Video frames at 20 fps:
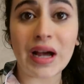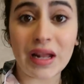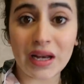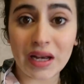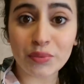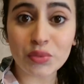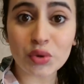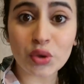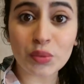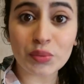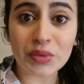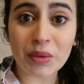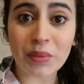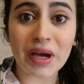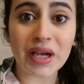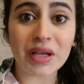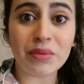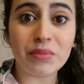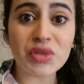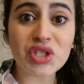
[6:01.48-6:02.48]
على اللابتوب
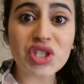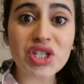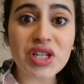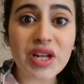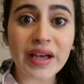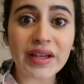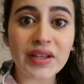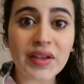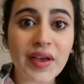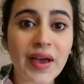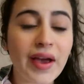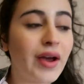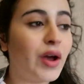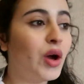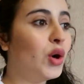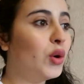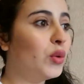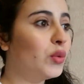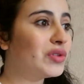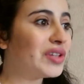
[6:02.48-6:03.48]
تبعي مش لاقياه
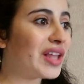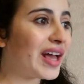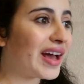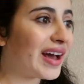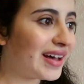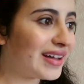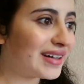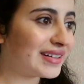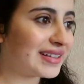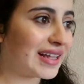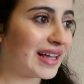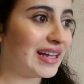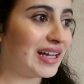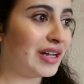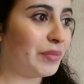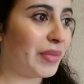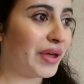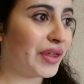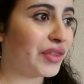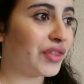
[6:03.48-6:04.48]
وتأخرت على
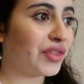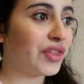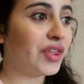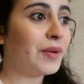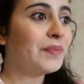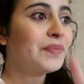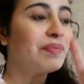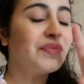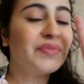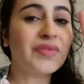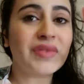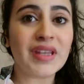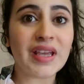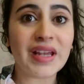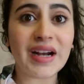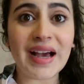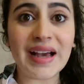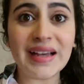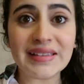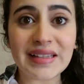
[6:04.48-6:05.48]
البث
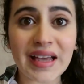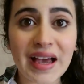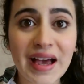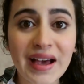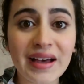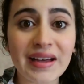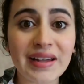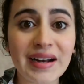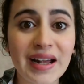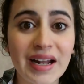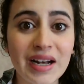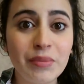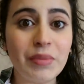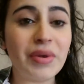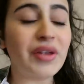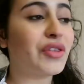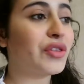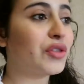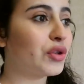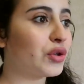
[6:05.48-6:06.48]
راح اتاخر على
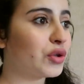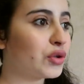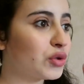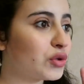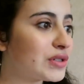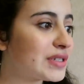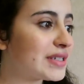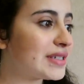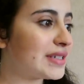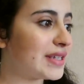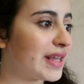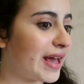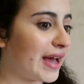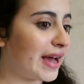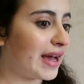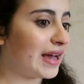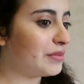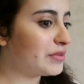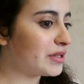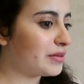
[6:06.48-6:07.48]
البث نص
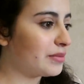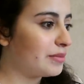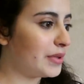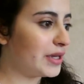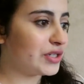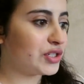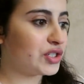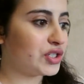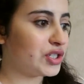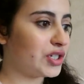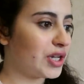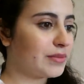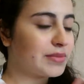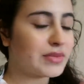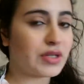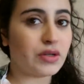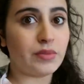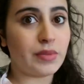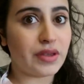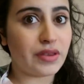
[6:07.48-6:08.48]
ساعه بسبب هالشي عم
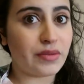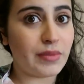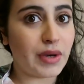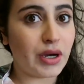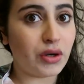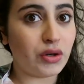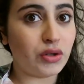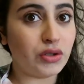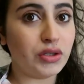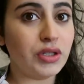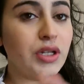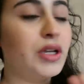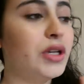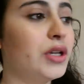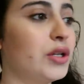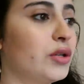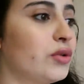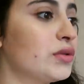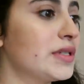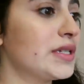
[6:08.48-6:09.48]
سوي بث معكم
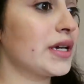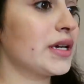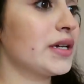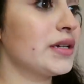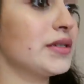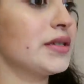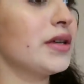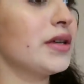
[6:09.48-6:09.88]
نسكر